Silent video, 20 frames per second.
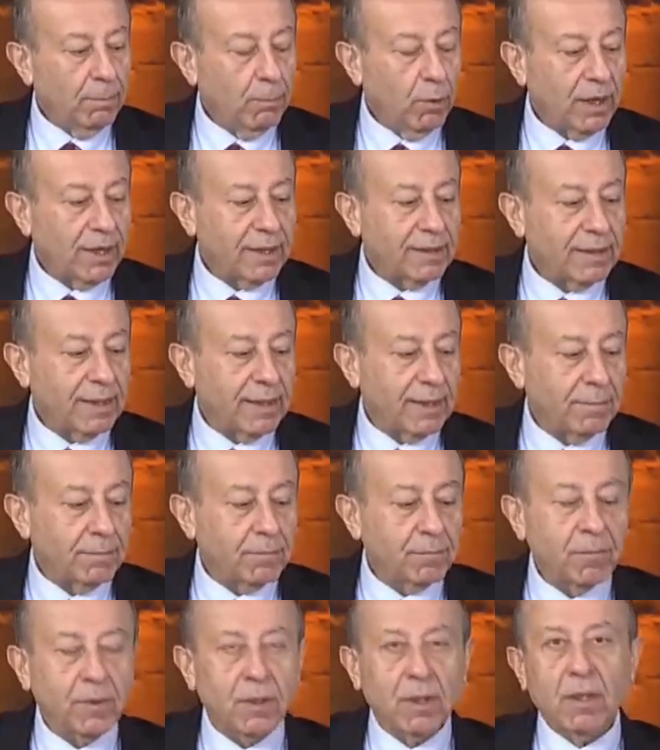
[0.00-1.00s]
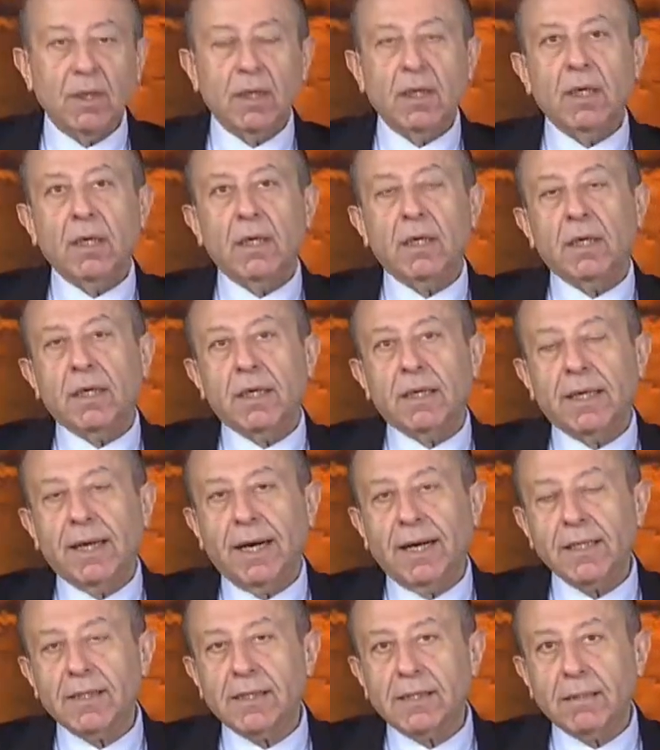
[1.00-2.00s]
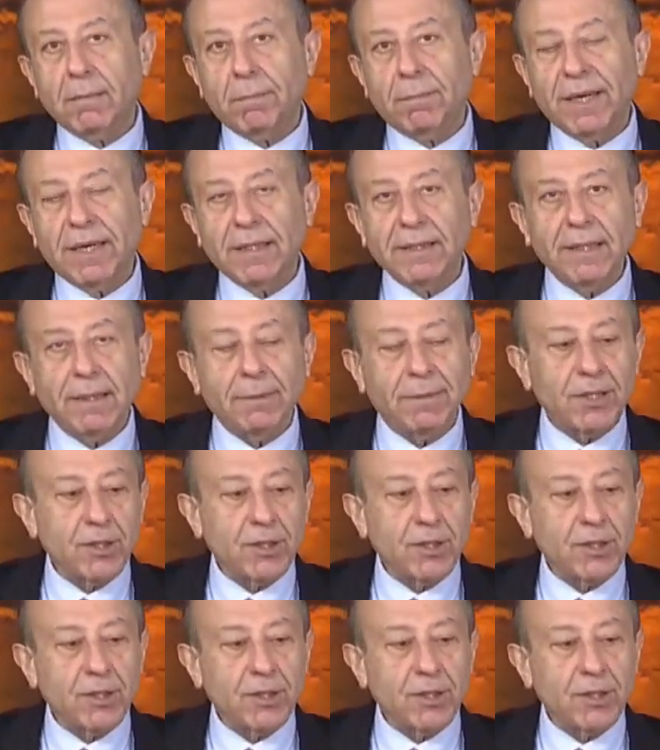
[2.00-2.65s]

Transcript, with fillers: Bu arada Kars Belediye